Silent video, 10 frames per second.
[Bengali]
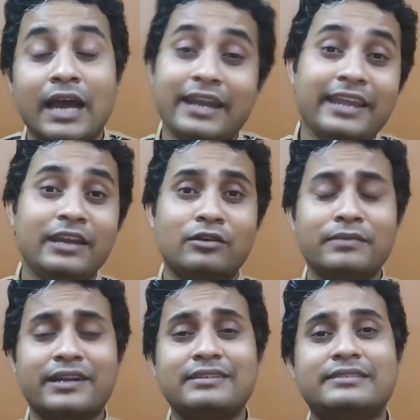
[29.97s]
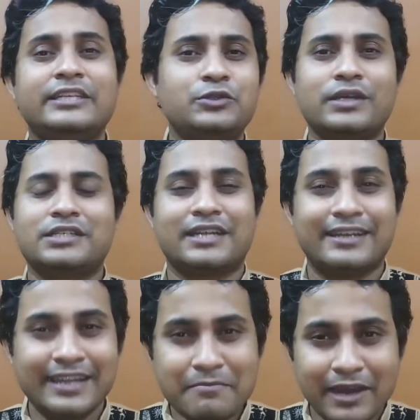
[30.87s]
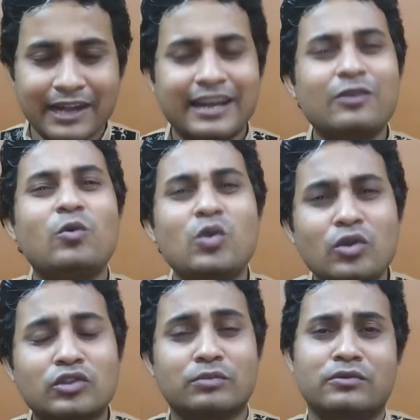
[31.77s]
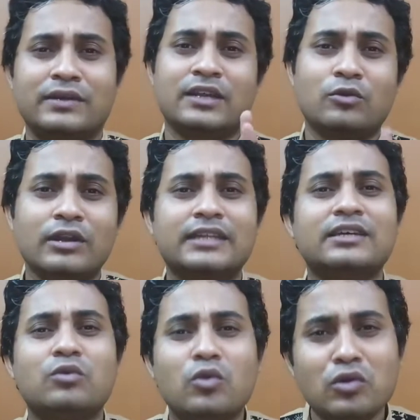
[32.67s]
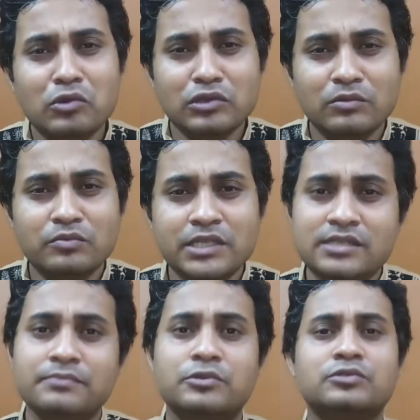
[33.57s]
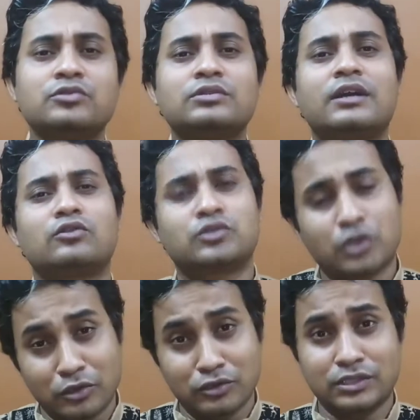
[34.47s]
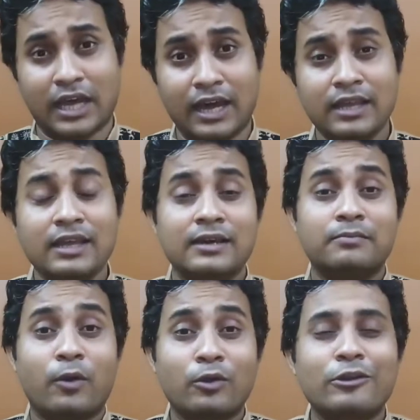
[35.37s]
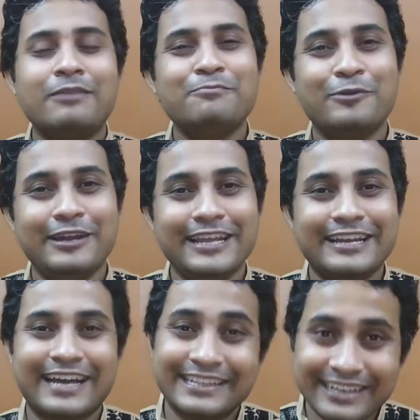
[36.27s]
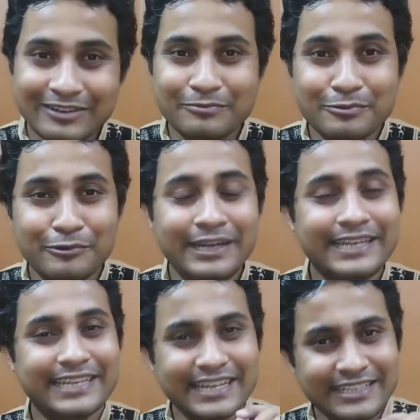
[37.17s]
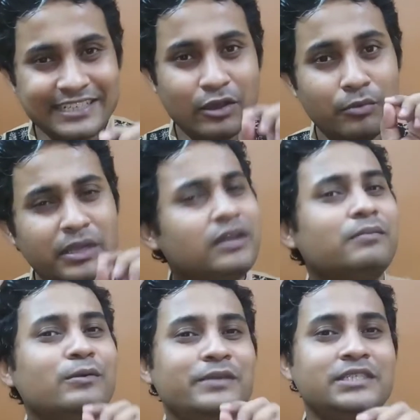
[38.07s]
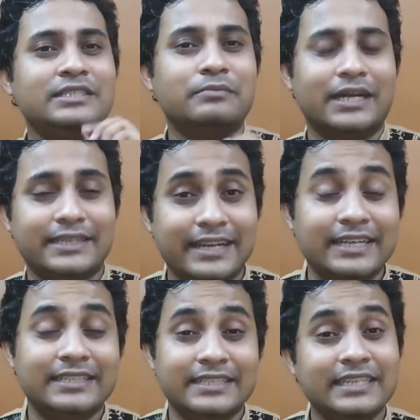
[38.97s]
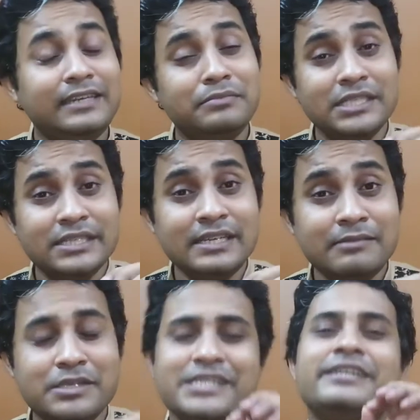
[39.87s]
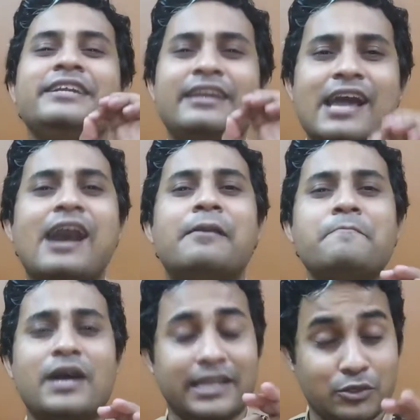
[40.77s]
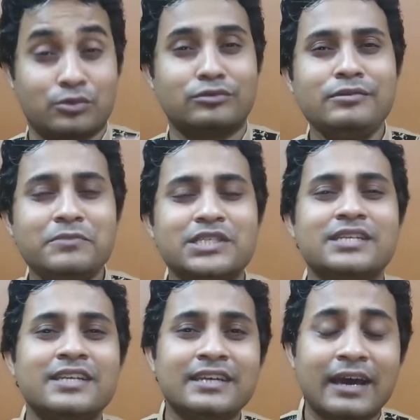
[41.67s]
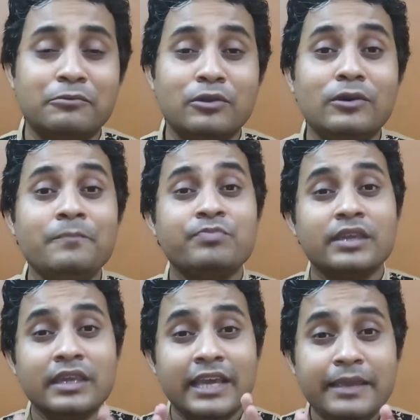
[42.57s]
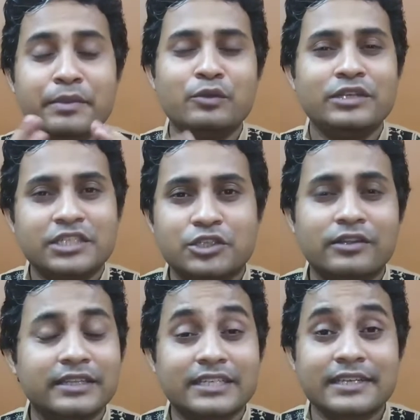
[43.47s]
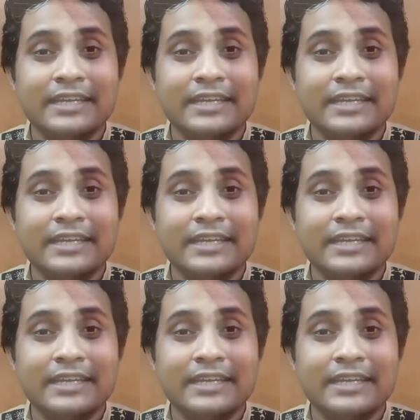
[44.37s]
আর এইরকম একটা সিচুয়েশনে বাংলার অন্যতম মানে কলকাতার অন্যতম মিষ্টি প্রস্তুতকারক সংস্থা বলরাম মল্লিক রাধারমন মল্লিক একটি অভিনব মিষ্টি বাজারে এনেছে কি মিষ্টি মিষ্টিটির নাম আগে শুনুন মিষ্টিটির নাম হলো ইমিউনিটি সন্দেশ